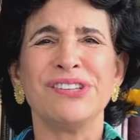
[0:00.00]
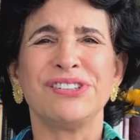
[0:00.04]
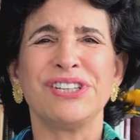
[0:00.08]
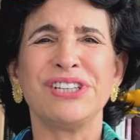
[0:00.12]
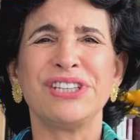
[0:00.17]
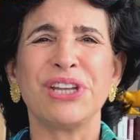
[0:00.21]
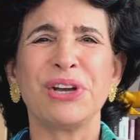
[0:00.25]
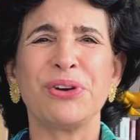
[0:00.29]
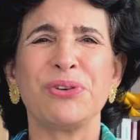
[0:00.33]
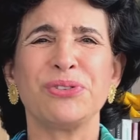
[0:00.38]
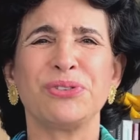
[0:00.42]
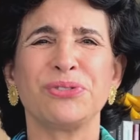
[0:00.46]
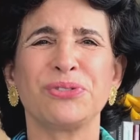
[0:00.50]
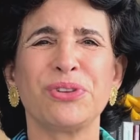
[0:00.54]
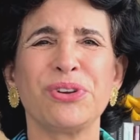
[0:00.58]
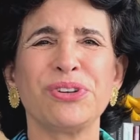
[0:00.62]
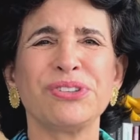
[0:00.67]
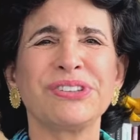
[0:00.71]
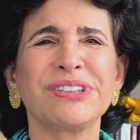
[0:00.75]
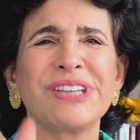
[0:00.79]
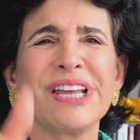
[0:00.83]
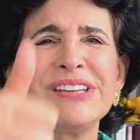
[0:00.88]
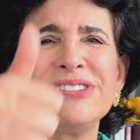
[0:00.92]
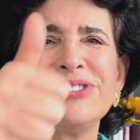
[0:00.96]
Si te gustó
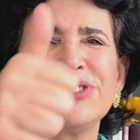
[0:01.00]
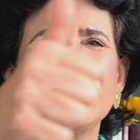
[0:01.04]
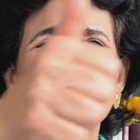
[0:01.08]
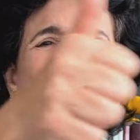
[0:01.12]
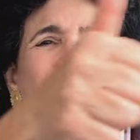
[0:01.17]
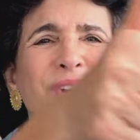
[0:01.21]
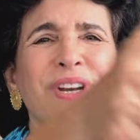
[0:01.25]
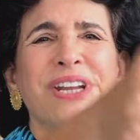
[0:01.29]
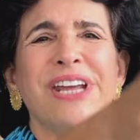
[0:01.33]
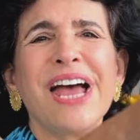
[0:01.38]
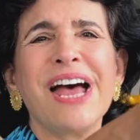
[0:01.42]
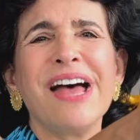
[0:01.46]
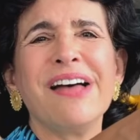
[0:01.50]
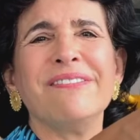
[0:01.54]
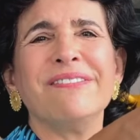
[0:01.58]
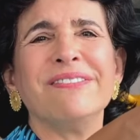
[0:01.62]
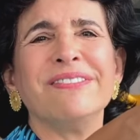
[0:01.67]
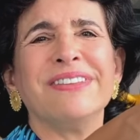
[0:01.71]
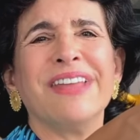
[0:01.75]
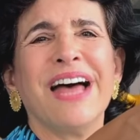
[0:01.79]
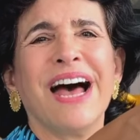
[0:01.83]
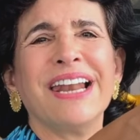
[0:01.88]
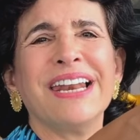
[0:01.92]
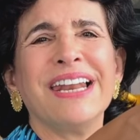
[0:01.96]
esta historia,
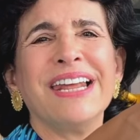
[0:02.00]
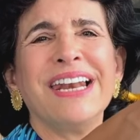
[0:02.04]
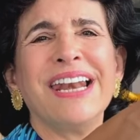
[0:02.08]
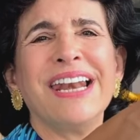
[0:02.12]
dale